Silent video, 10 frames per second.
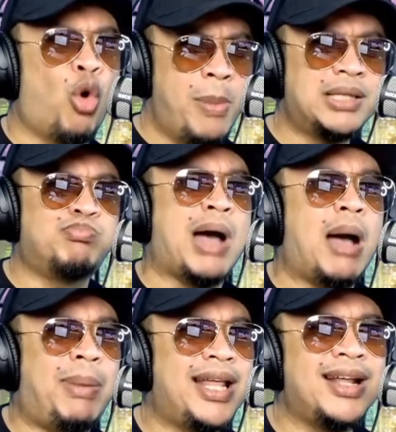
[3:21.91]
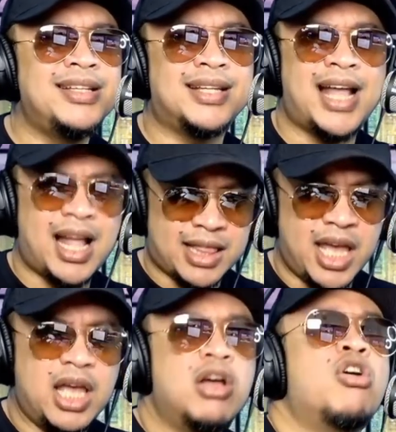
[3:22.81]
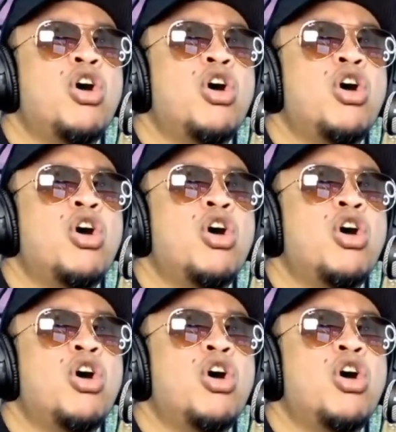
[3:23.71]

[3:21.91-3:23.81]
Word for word: 2 months, babalik ka din sa dati.